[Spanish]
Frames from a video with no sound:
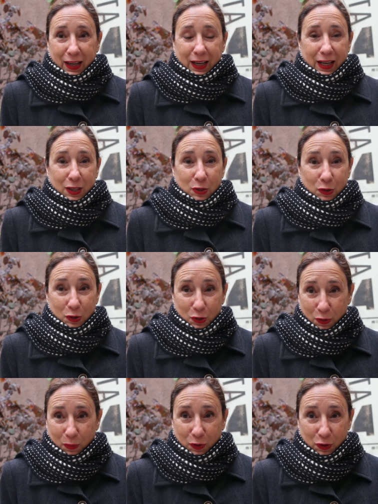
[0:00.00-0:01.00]
casos
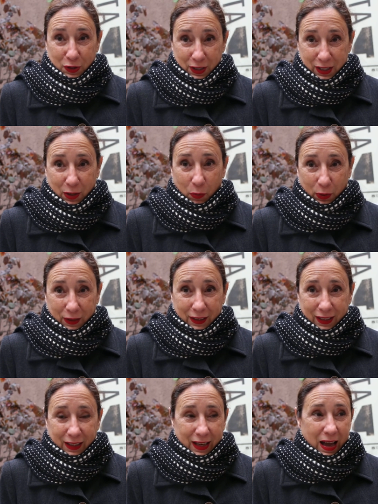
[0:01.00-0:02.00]
como los que se
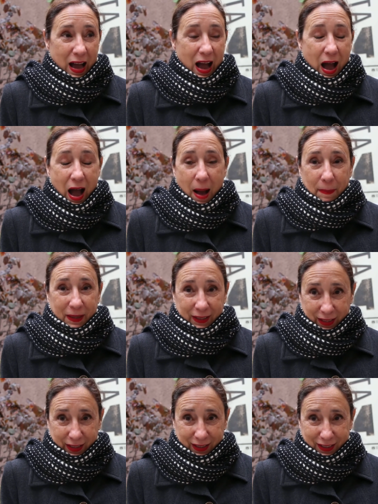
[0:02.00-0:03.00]
cuentan a
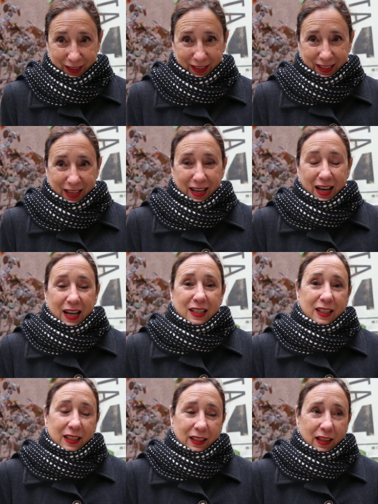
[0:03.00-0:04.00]
patadas. Así
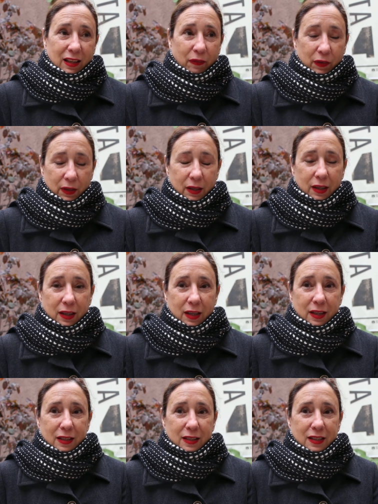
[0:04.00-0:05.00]
que nada,
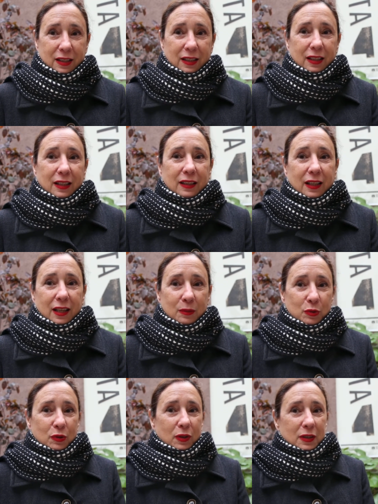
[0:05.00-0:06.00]
felicidades y que tengáis
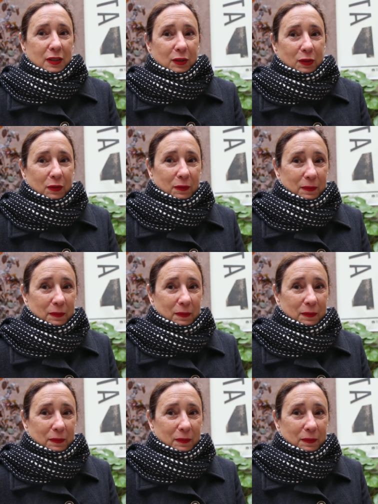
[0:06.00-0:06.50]
mucho éxito.